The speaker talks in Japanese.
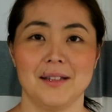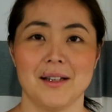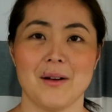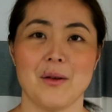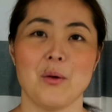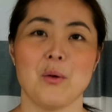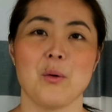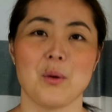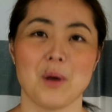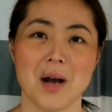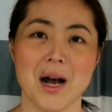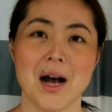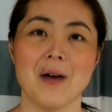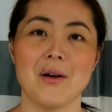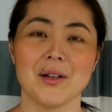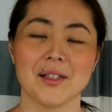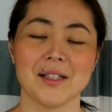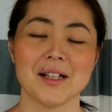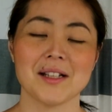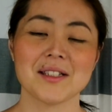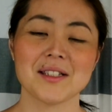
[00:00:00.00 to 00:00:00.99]
た方が
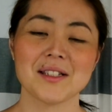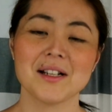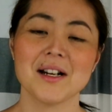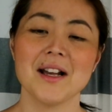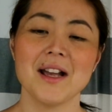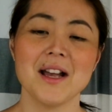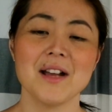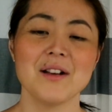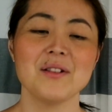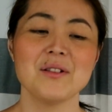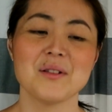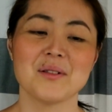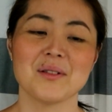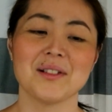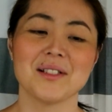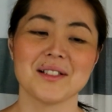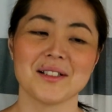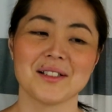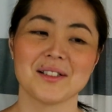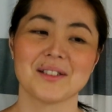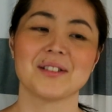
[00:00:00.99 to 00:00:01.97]
私がやるよ
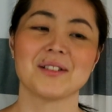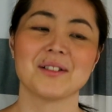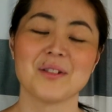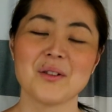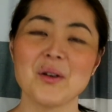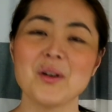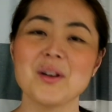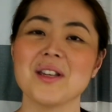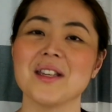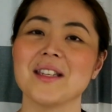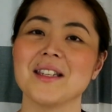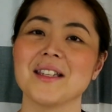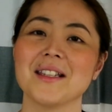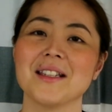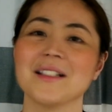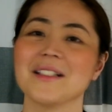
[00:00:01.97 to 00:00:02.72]
りすっごい